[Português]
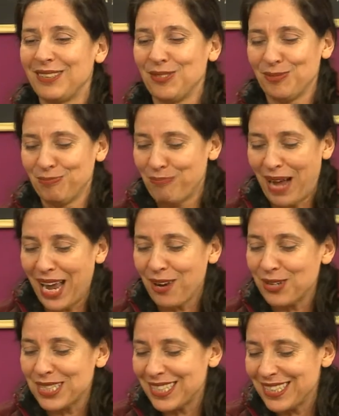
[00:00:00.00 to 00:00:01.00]
num
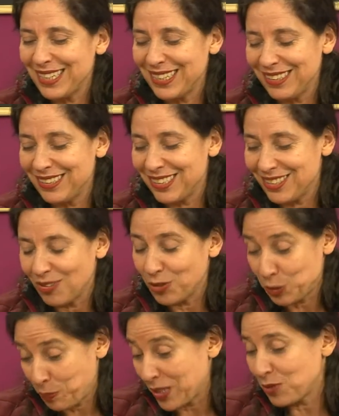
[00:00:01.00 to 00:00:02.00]
bairro assim, de, o
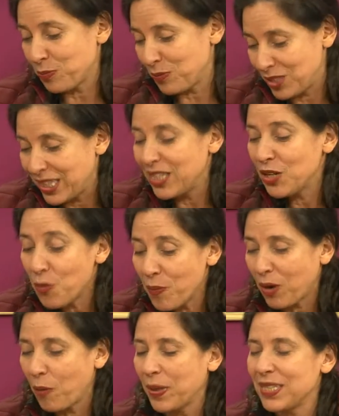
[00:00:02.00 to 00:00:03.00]
espaço de
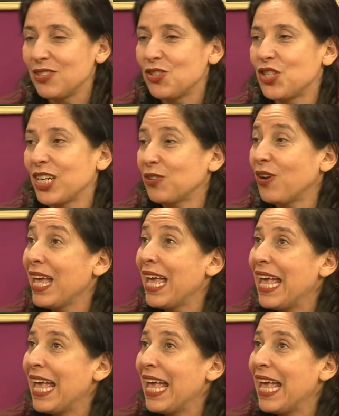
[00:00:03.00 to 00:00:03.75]
uma companhia de teatro